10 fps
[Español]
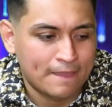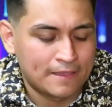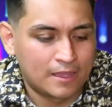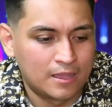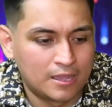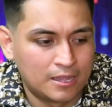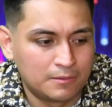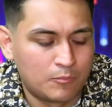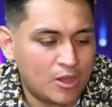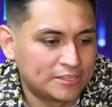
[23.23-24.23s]

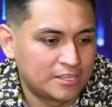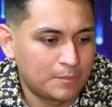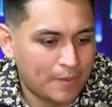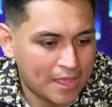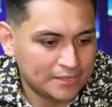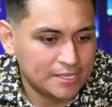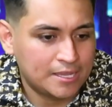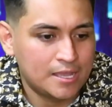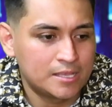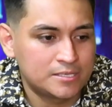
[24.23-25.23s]
vamos a tener
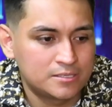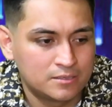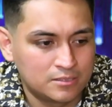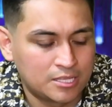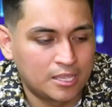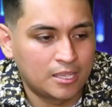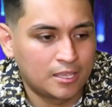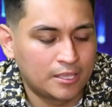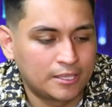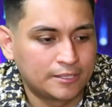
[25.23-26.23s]
pláticas
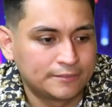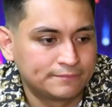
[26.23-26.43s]
de,